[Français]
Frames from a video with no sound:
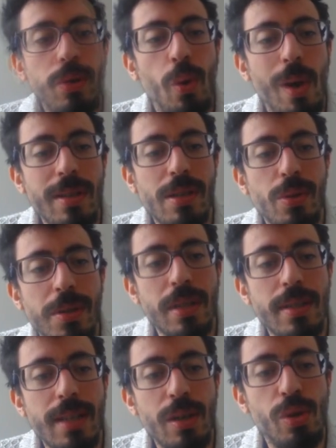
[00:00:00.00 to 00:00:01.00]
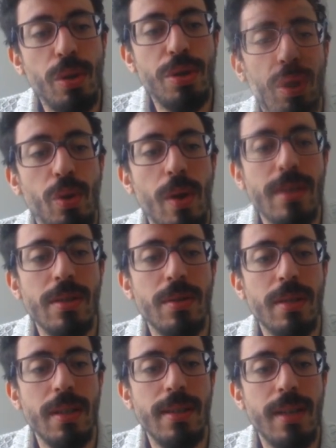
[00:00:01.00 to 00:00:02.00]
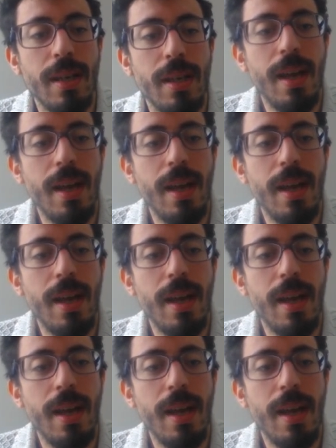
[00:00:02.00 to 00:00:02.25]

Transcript: 365 jours sur 365.